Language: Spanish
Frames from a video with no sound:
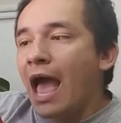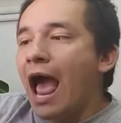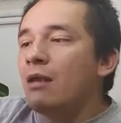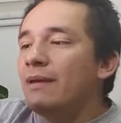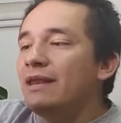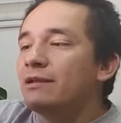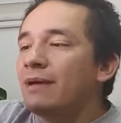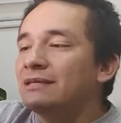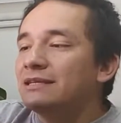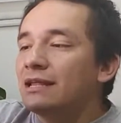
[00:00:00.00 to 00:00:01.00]
Al venir
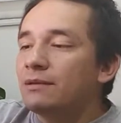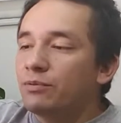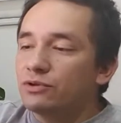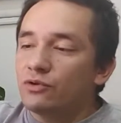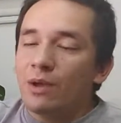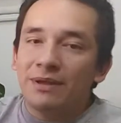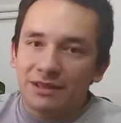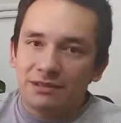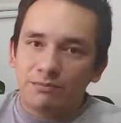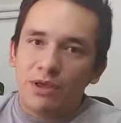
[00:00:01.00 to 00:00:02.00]
más grande, pues
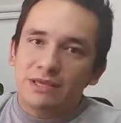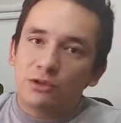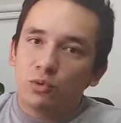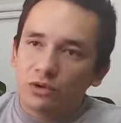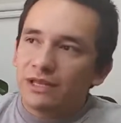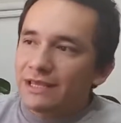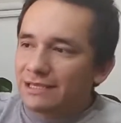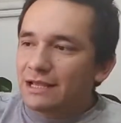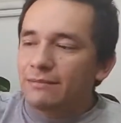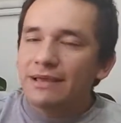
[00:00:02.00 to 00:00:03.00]
obviamente pues el tubo tiene
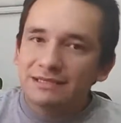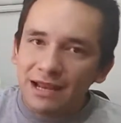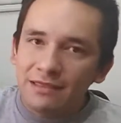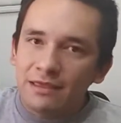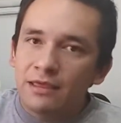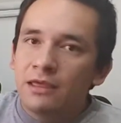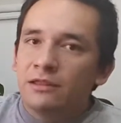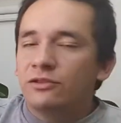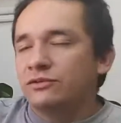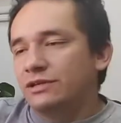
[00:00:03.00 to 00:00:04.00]
que ser más grande.
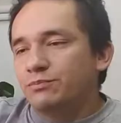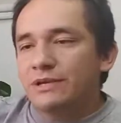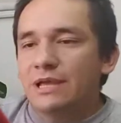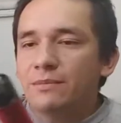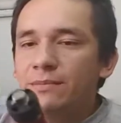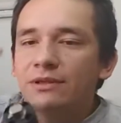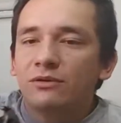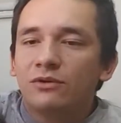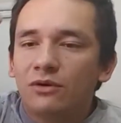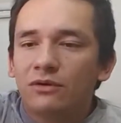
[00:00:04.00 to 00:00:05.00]
Entonces, pues a mí me
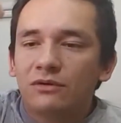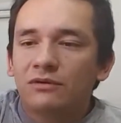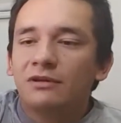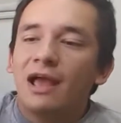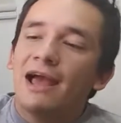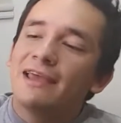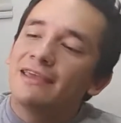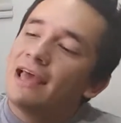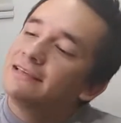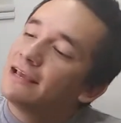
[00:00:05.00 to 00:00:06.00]
tocó
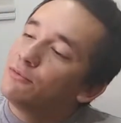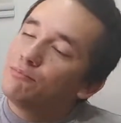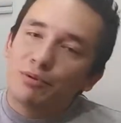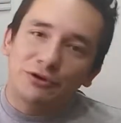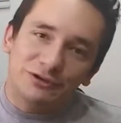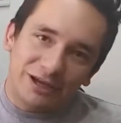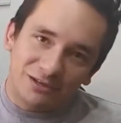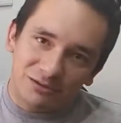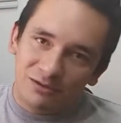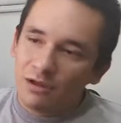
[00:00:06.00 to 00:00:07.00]
ahí hacer un
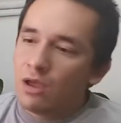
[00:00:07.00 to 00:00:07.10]
proceso